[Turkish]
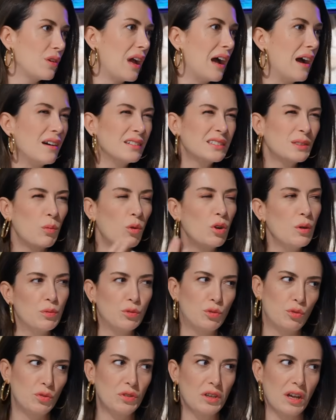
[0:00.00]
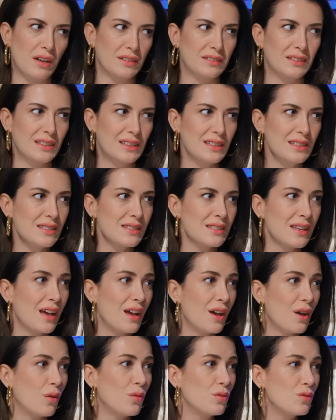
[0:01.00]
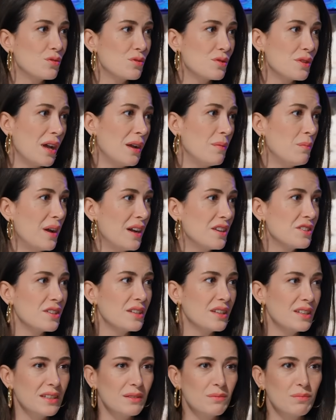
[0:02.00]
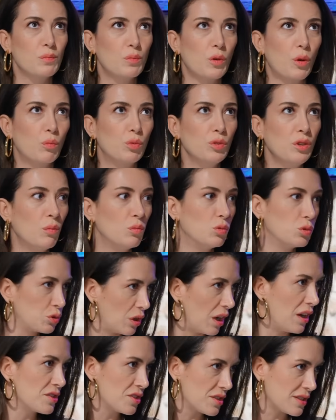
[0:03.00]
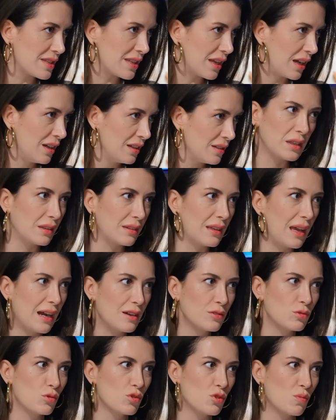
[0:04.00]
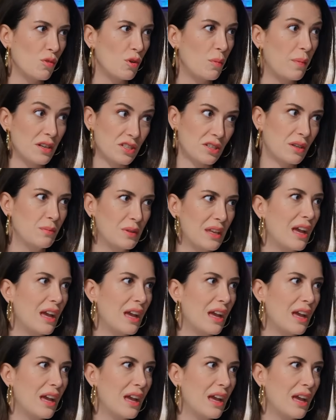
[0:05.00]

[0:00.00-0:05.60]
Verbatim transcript: yani artık böyle bir dünyadayız. Kesinlikle. O yüzden bence hani buna muhtacız da. E, diğer türlüsü böyle başka bir